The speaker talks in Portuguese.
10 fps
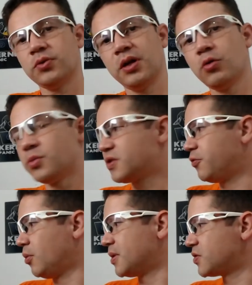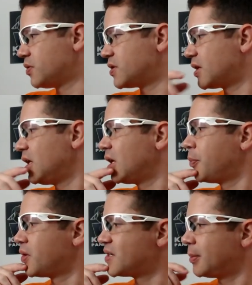juntei algumas informações aqui que,
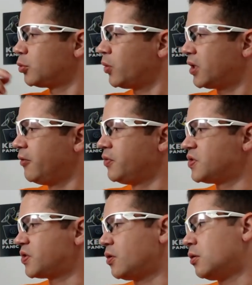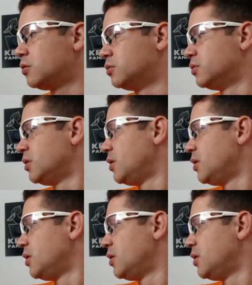por exemplo, no arquivo install,